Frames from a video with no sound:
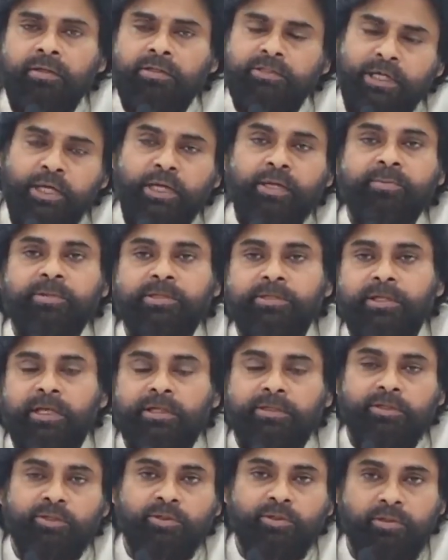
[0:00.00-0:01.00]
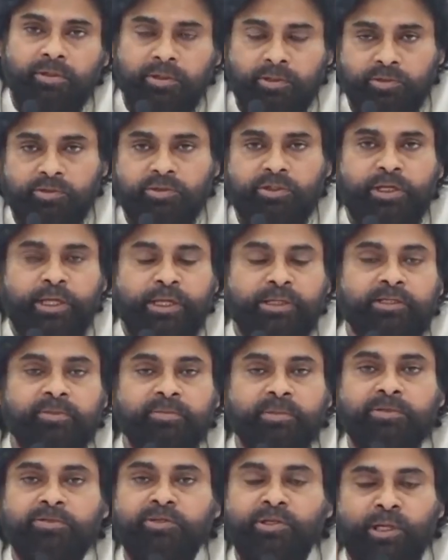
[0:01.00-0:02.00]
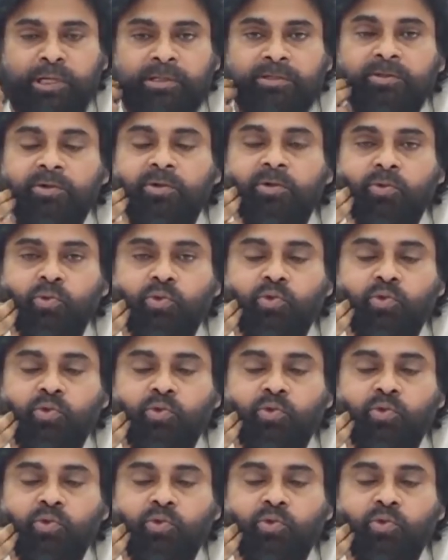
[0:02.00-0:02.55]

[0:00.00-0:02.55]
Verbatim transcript: చాలామంది అందరూ ఆ రోజున కేంద్ర మంత్రులు అందరూ కూడా